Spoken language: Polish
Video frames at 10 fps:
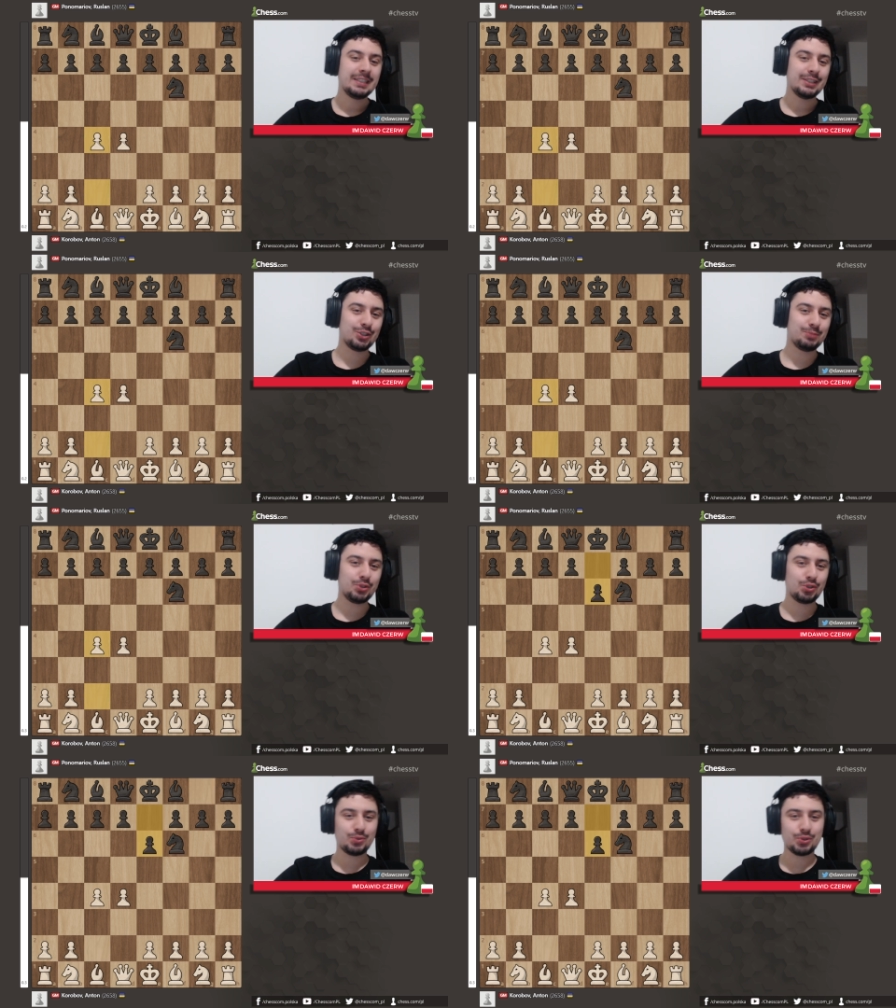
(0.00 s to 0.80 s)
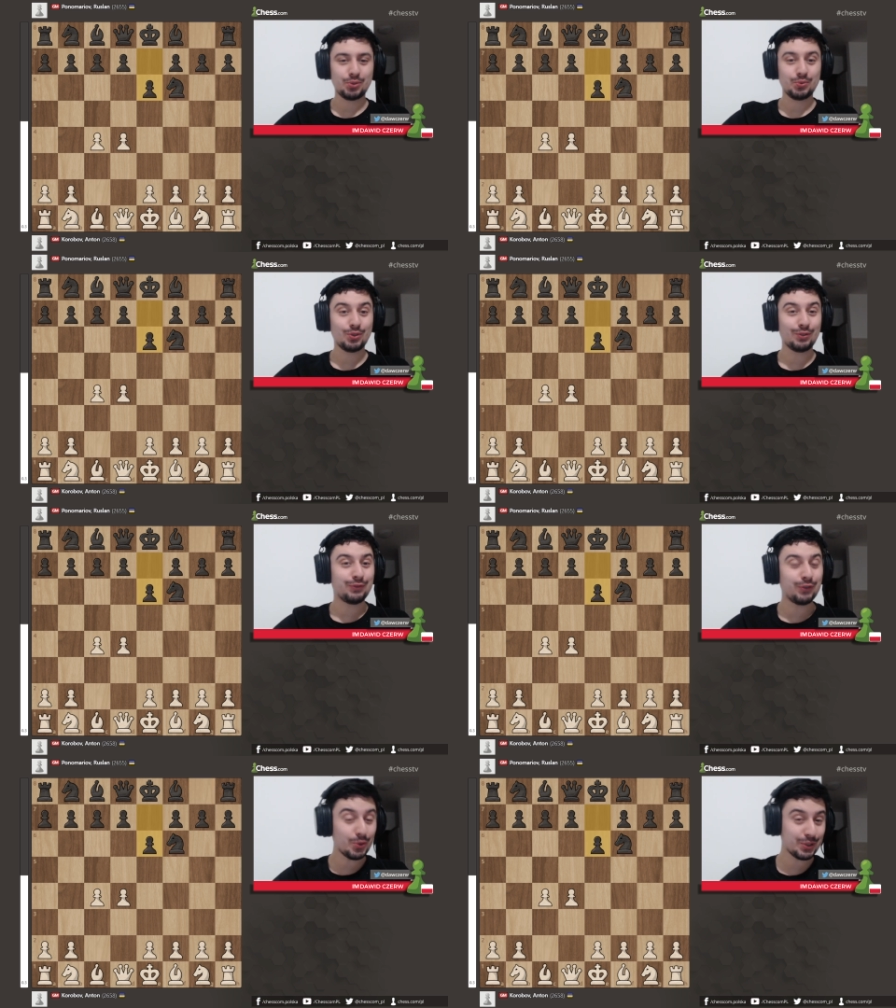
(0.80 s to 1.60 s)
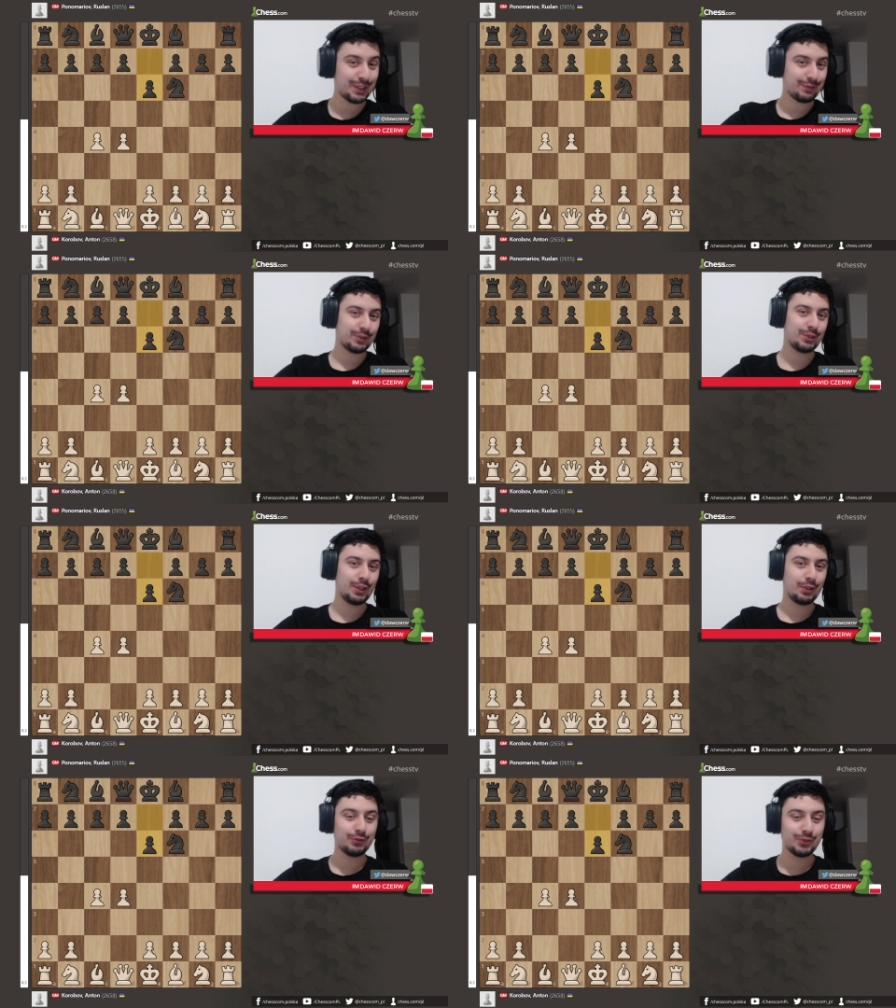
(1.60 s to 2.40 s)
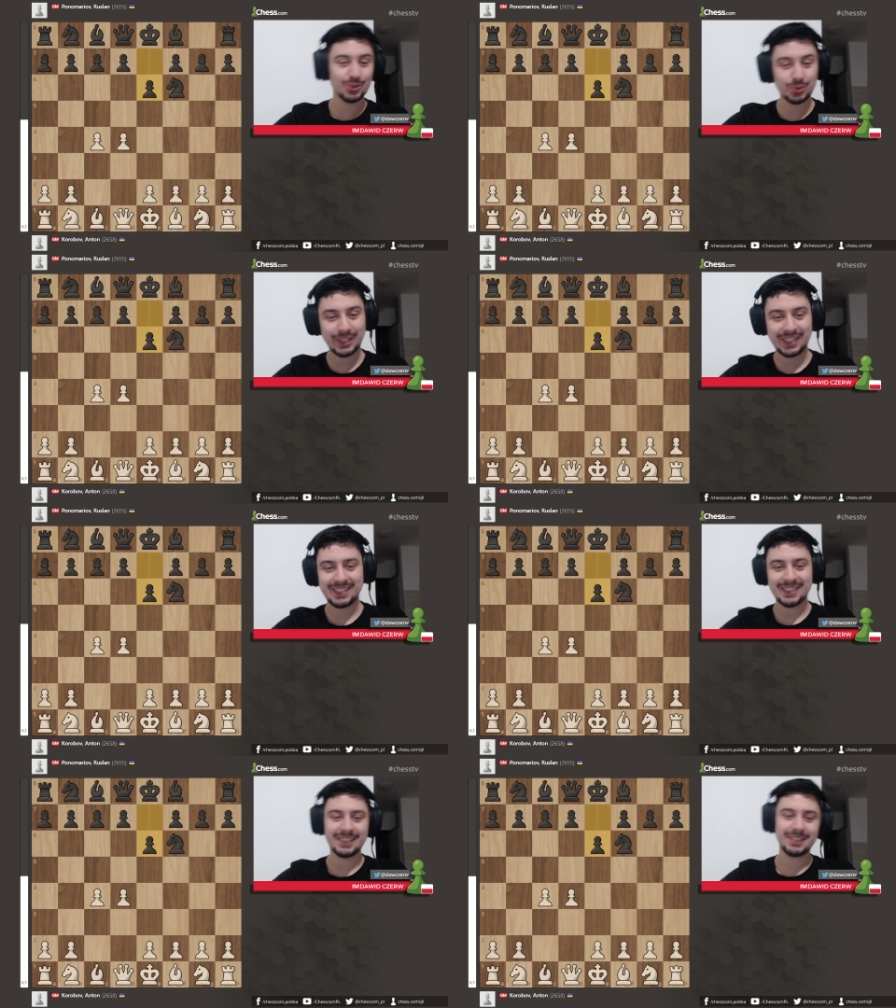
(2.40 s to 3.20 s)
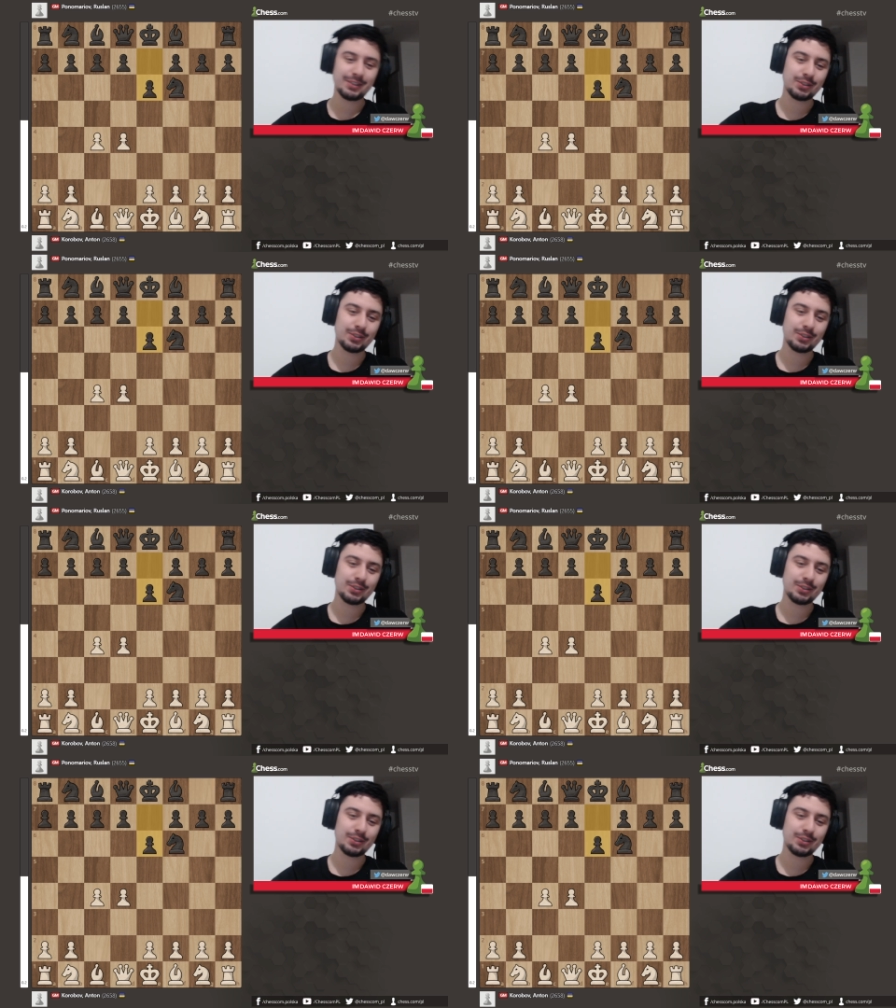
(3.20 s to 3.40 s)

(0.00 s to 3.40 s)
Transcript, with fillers: Zmierzyło się dwóch zawodników z Ukrainy,